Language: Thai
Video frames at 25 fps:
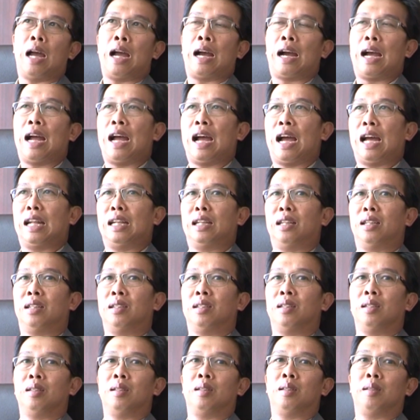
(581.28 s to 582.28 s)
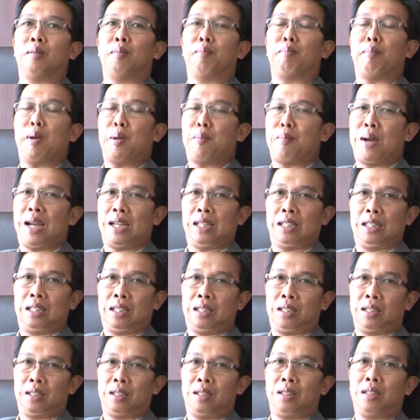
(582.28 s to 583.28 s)
อาคารให
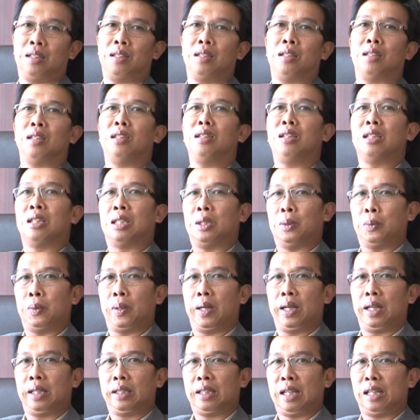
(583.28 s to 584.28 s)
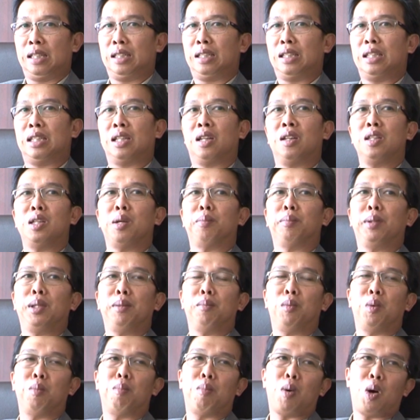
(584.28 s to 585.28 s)
ม่ๆถึงจะสวยแต่จริงๆเขาจะมี
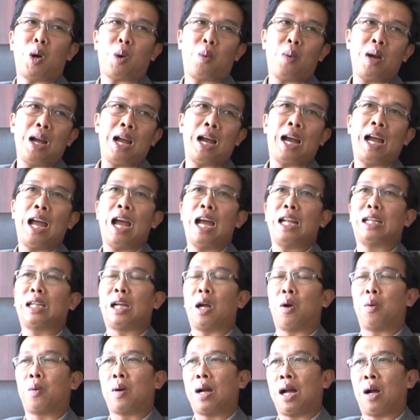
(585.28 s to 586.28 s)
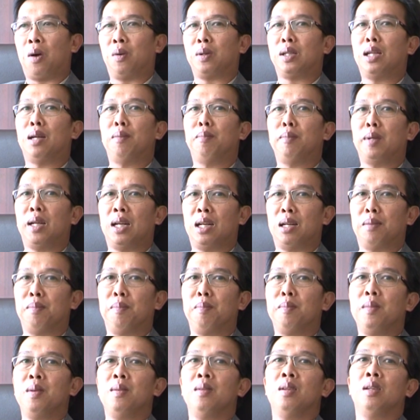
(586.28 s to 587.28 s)
มุมมองว่าอาคารเก่าๆเดิ
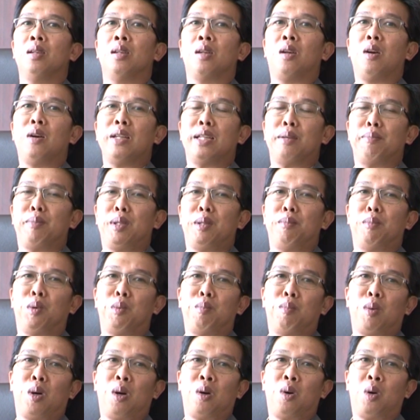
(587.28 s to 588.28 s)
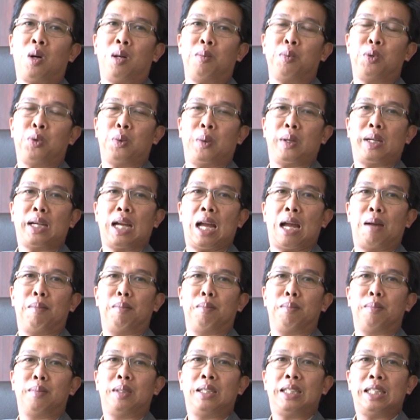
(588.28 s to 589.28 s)
มๆก็จะมีมุมมองความสวยงาม
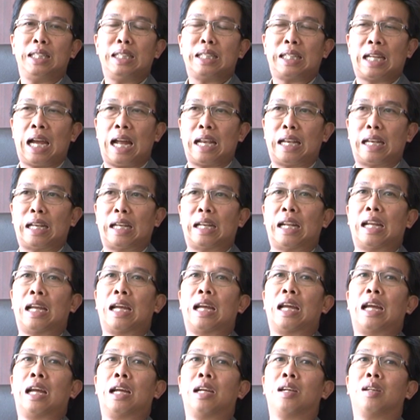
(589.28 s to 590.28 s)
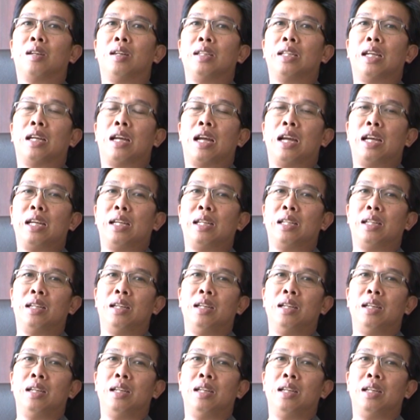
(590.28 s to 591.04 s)
เช่นกันนะฮะก็จะให้